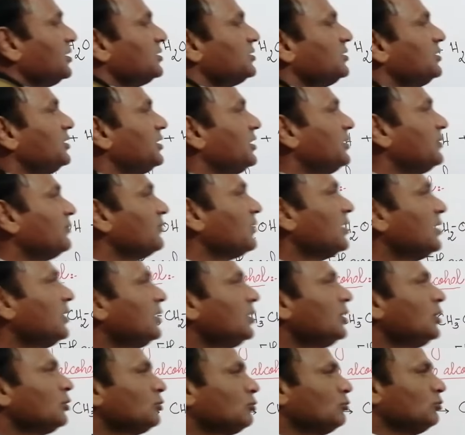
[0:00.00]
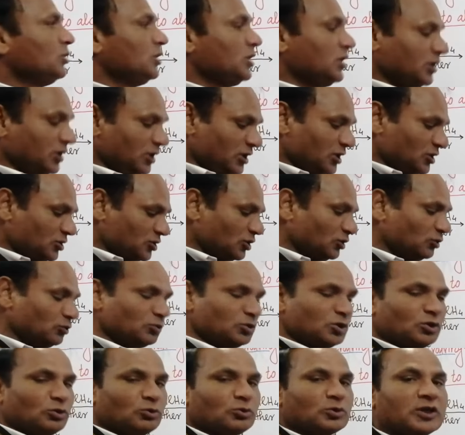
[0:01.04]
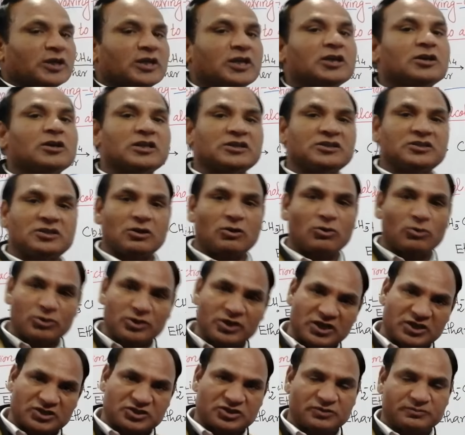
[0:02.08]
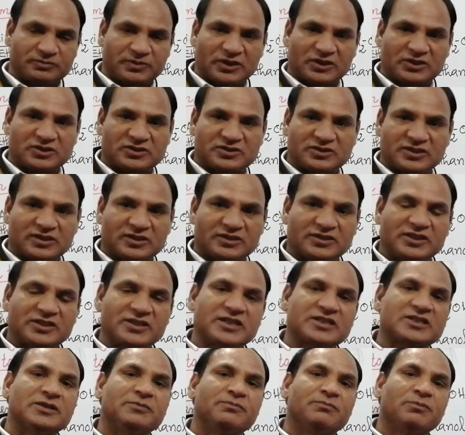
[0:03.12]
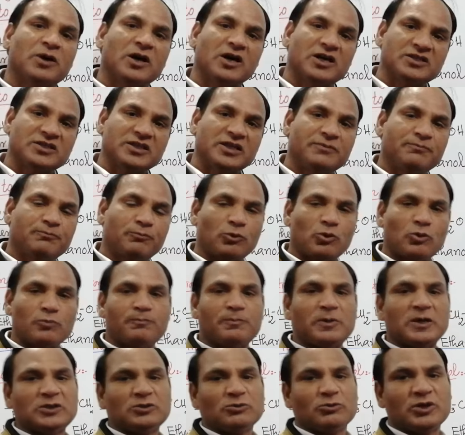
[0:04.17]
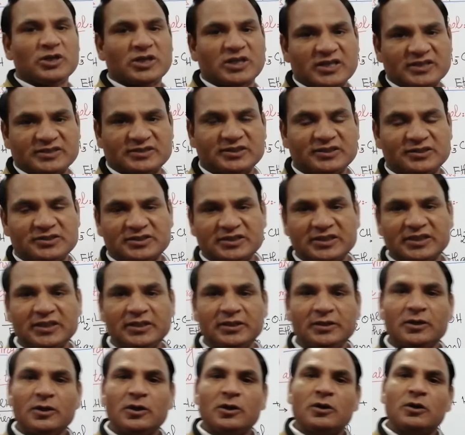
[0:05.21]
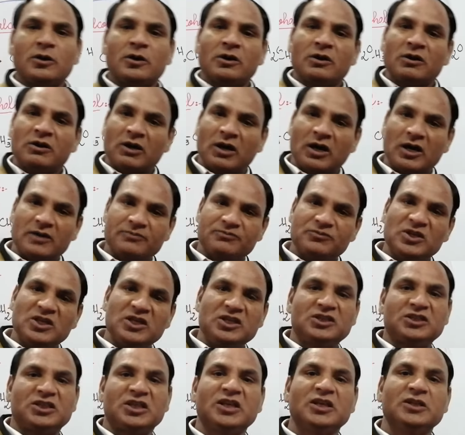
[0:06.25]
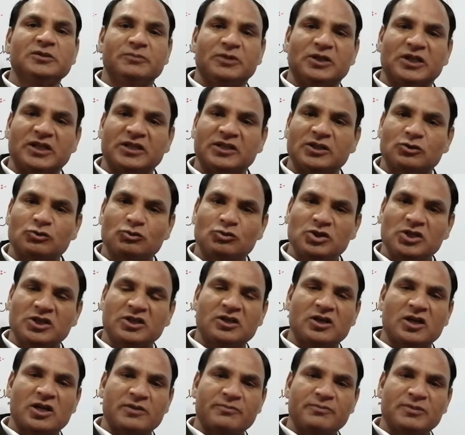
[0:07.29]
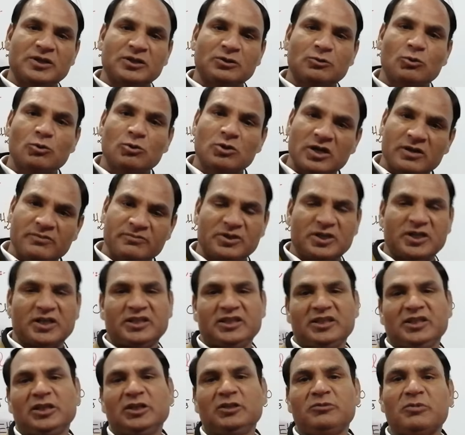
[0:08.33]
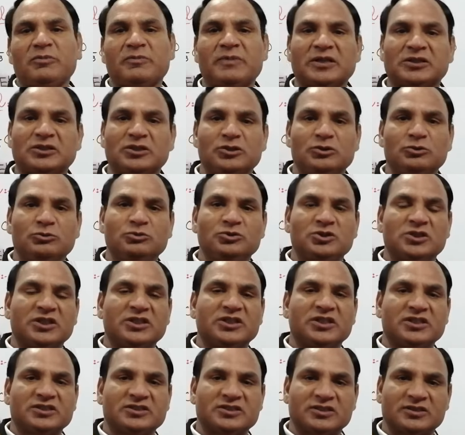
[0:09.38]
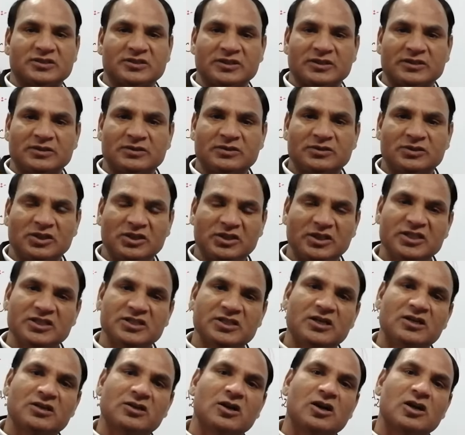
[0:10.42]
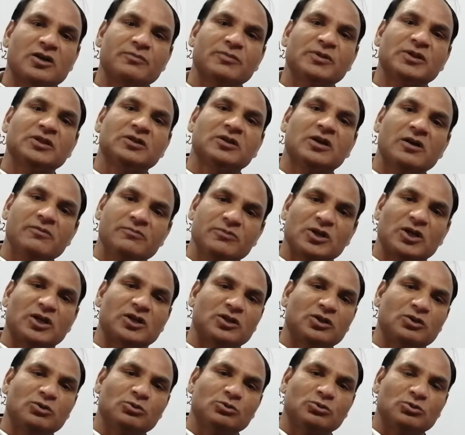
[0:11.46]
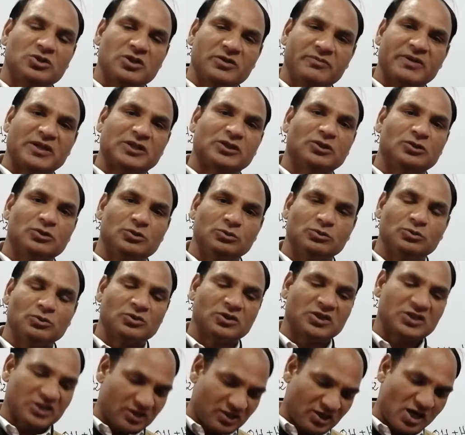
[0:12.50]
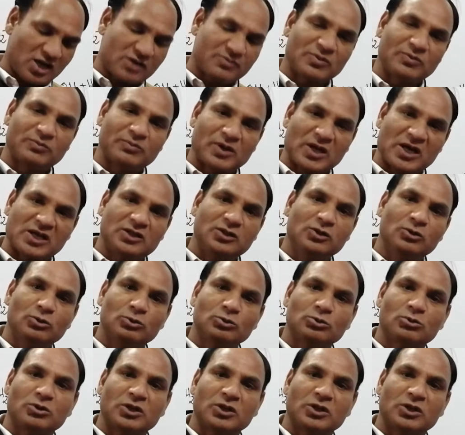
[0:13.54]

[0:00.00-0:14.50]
एसिड है तो एक रिएक्शन तो ये हो गया एक और रिएक्शन प्रैक्टिस करते हैं जैसे आ जाए प्रोपनोइक एसिड से आपने इथेन बनाना है तो ये कार्बन को कम करने के लिए भी मेथड यूज किया जा सकता है ठीक है जहां कार्बन कम करने हो तो ये मेथड यूज होता है जहां कार्बन बढ़ाने हो तो